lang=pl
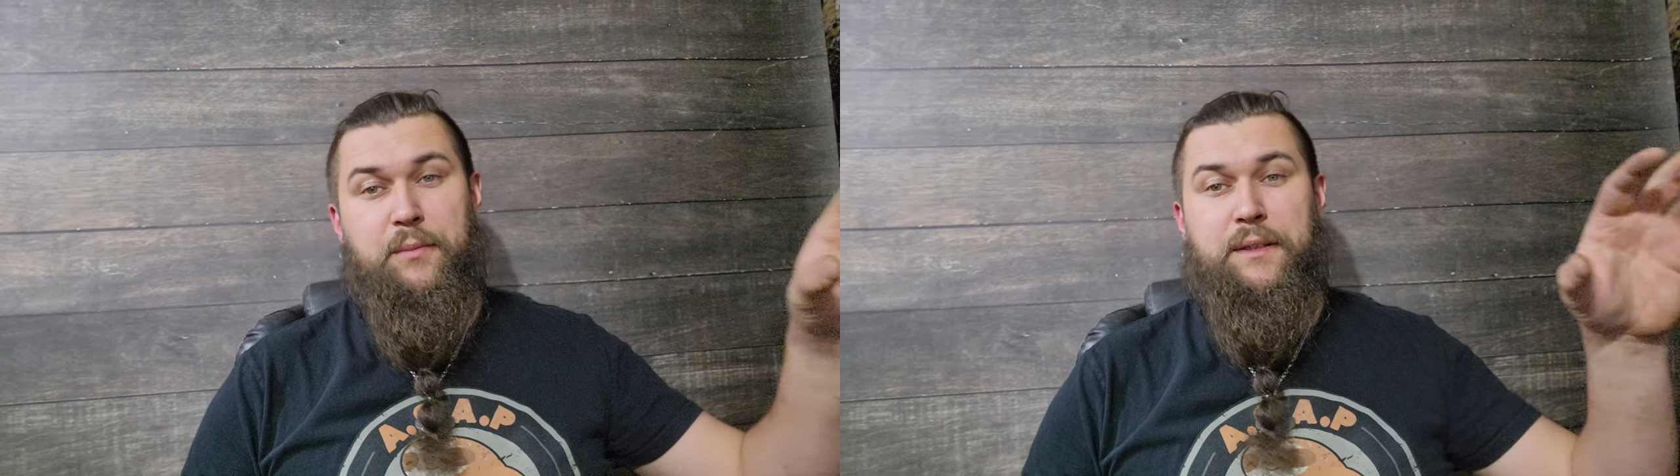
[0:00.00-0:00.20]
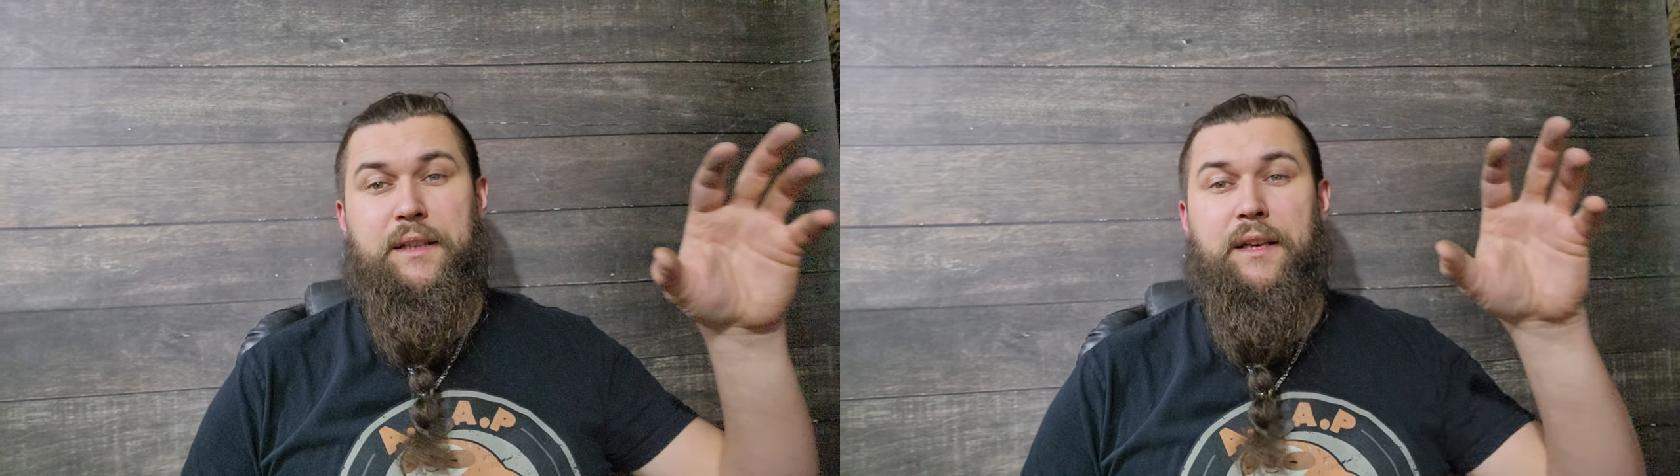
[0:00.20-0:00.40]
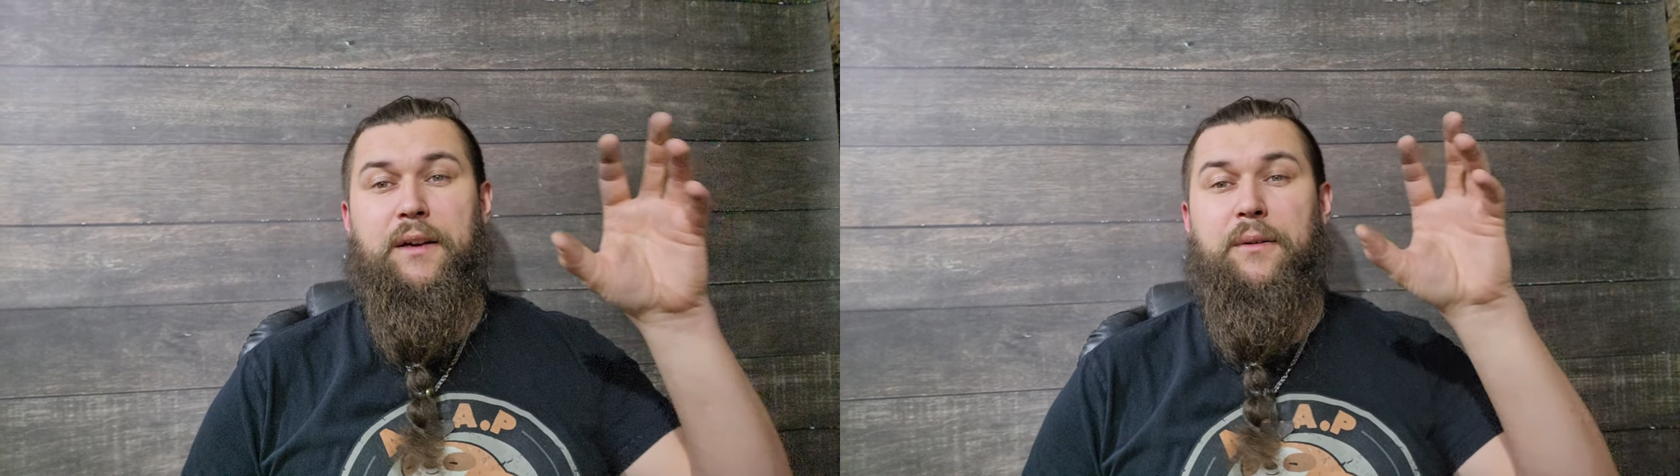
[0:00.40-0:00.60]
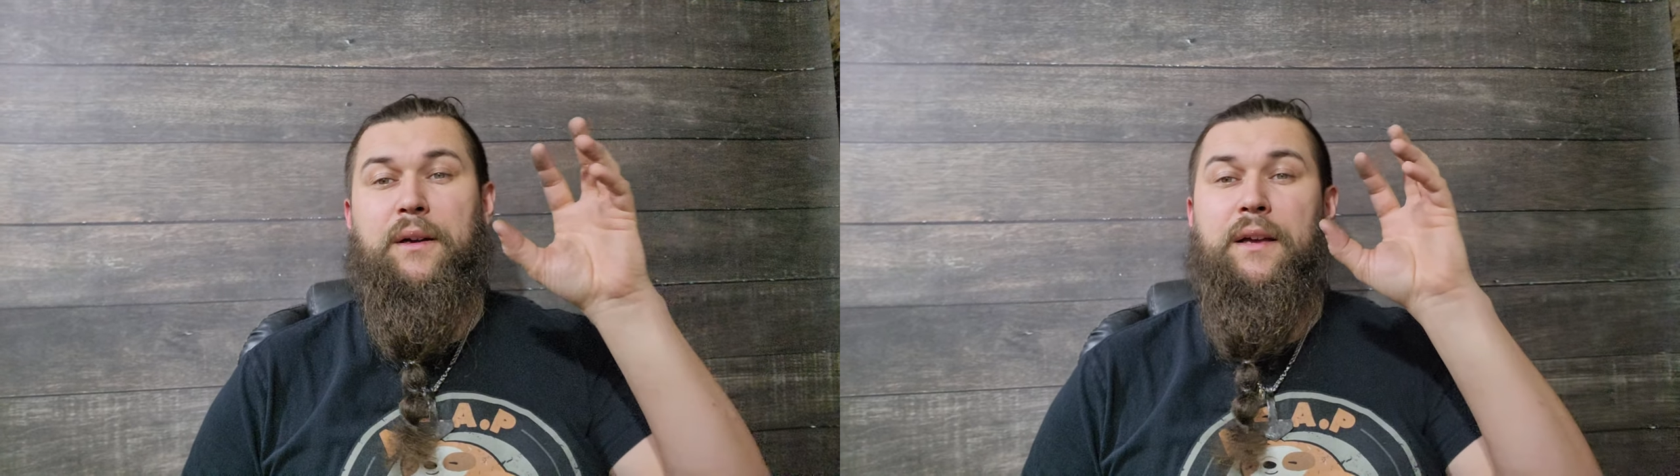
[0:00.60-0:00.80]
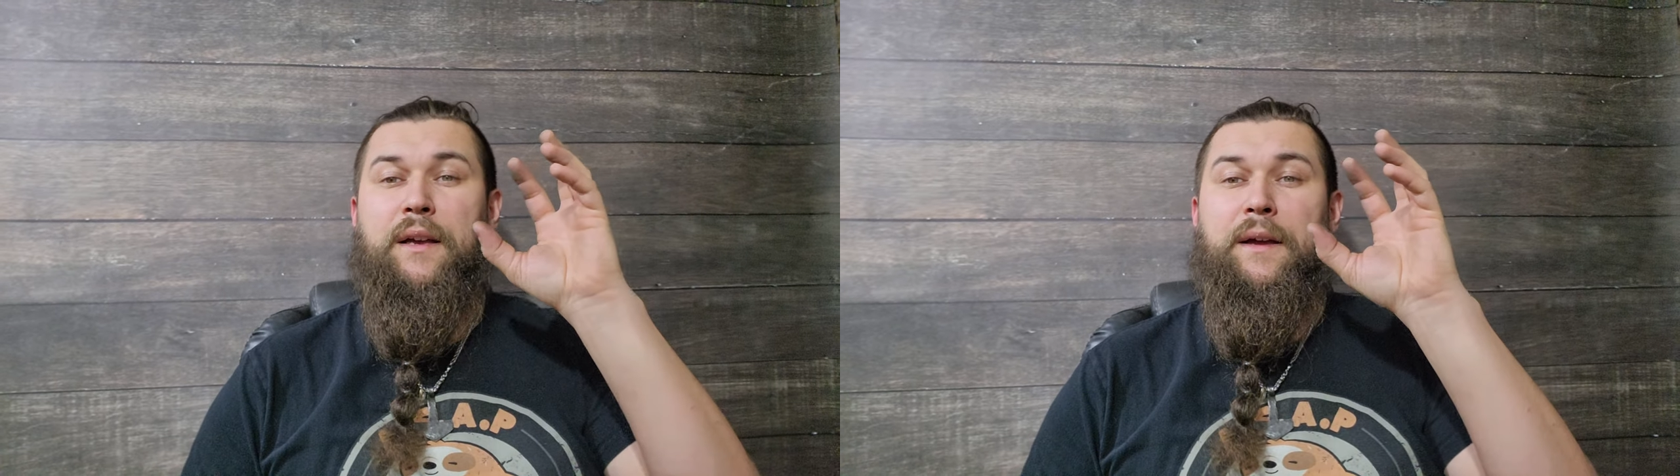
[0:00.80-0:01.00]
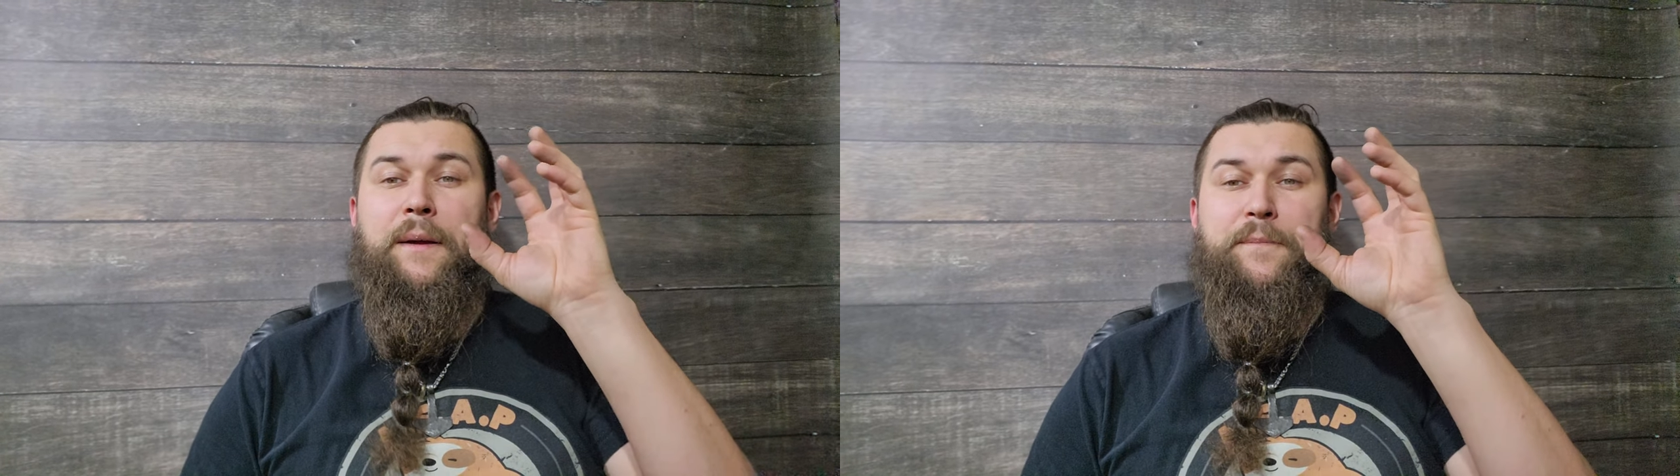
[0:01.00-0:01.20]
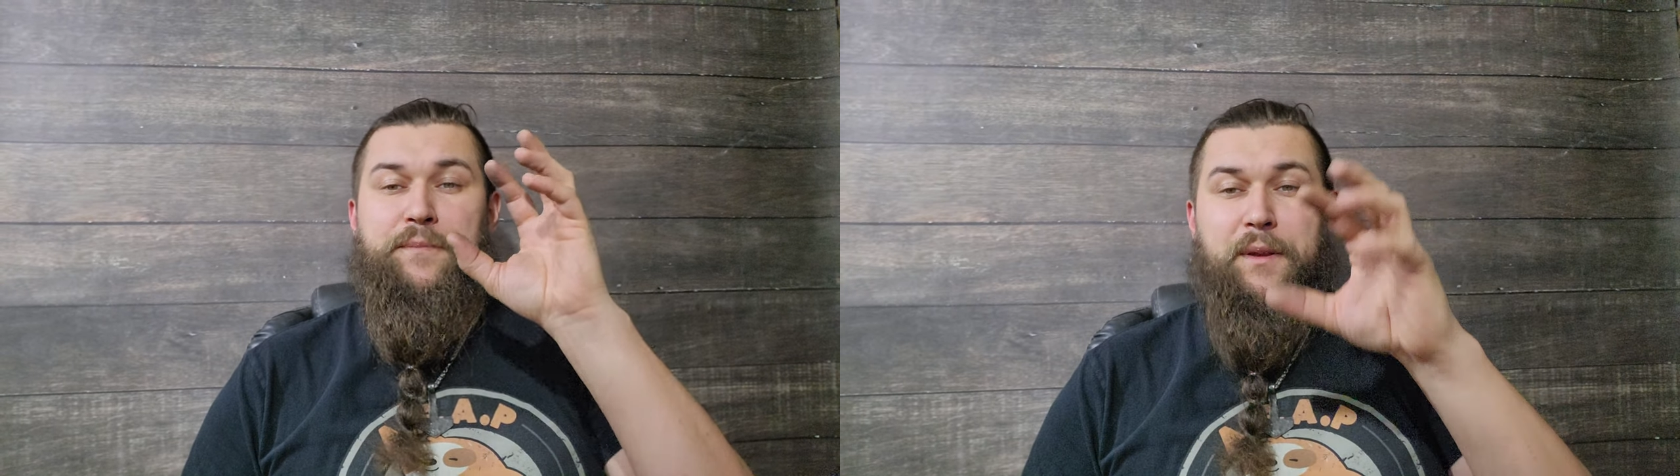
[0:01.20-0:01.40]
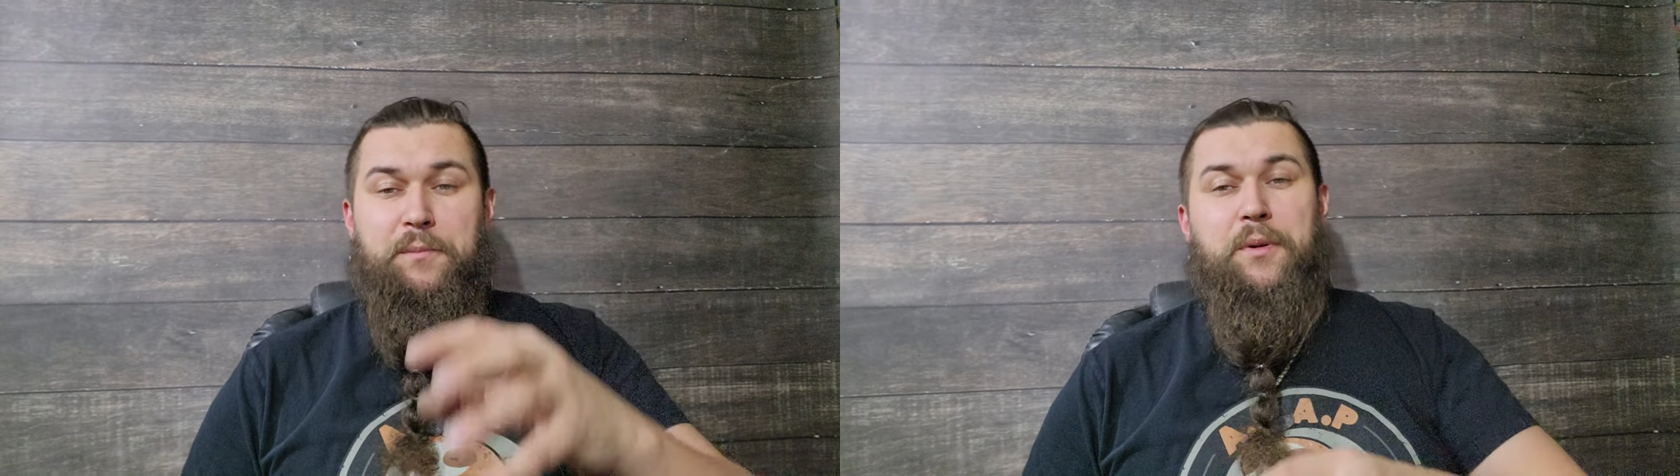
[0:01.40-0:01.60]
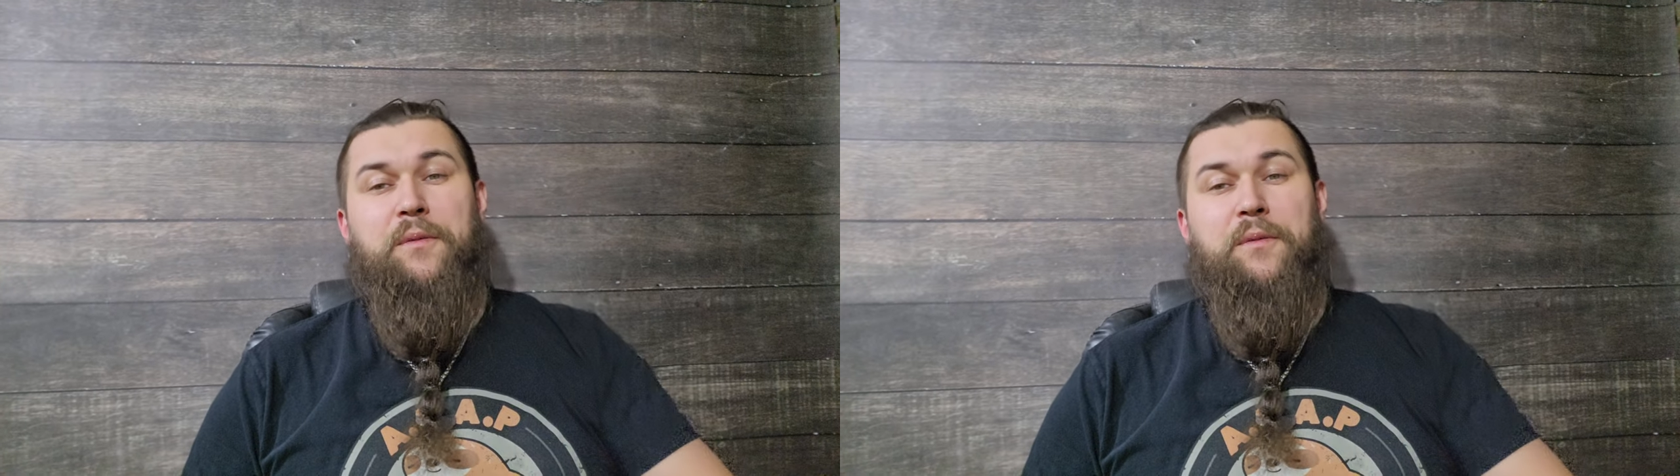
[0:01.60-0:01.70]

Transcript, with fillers: materiał, po